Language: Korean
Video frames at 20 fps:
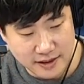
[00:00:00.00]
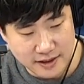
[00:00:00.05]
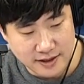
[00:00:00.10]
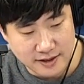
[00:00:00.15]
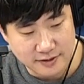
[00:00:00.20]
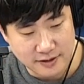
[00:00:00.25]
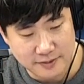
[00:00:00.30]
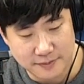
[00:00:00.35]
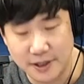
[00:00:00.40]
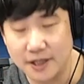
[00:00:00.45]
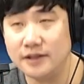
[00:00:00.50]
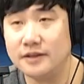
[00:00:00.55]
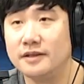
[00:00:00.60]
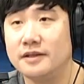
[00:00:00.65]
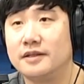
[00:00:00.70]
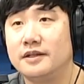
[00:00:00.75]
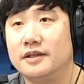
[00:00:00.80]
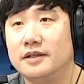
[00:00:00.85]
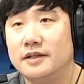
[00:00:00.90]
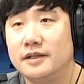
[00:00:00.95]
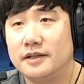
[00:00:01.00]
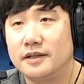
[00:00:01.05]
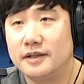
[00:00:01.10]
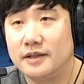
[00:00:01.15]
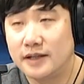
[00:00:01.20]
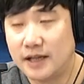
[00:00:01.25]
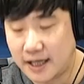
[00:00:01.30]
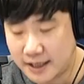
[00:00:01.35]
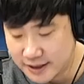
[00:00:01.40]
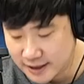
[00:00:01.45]
이라고 하면
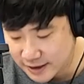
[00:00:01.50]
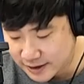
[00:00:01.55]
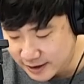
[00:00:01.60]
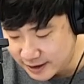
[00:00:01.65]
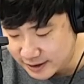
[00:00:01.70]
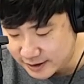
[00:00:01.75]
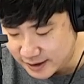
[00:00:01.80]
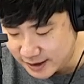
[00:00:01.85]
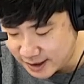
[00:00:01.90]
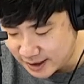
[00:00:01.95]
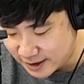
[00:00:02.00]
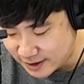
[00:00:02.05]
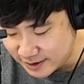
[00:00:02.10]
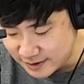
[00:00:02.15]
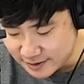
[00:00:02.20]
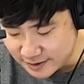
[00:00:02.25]
아니다 됐다.